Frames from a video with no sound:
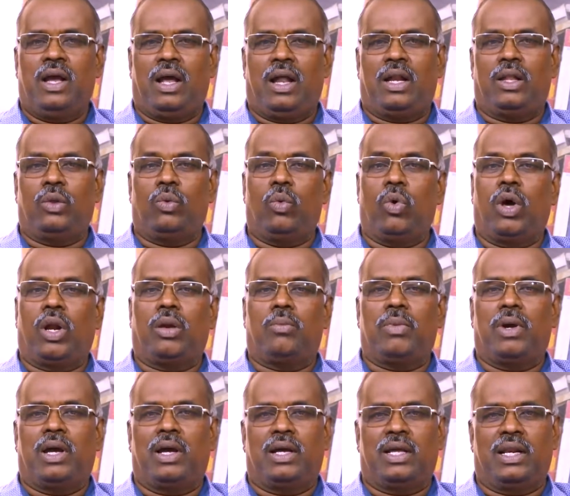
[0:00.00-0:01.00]
அல்லது
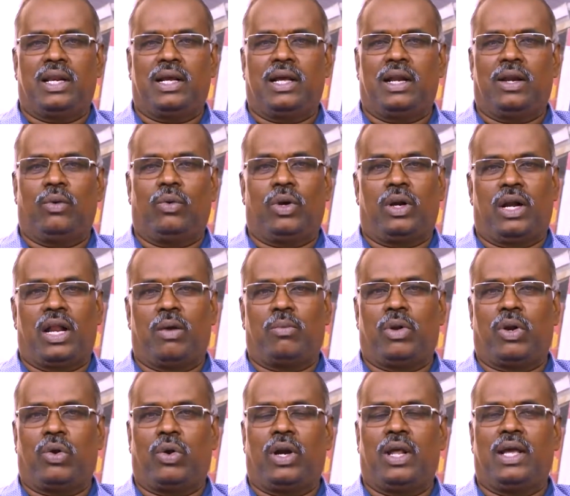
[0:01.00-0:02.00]
ஓரமாக இருக்கிற ஒரு
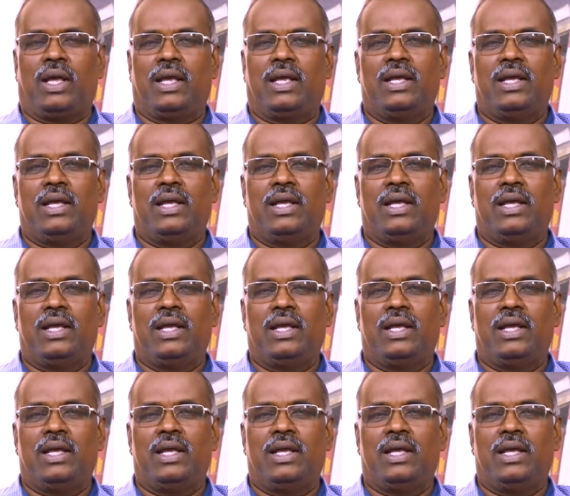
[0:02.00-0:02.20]
நபரோட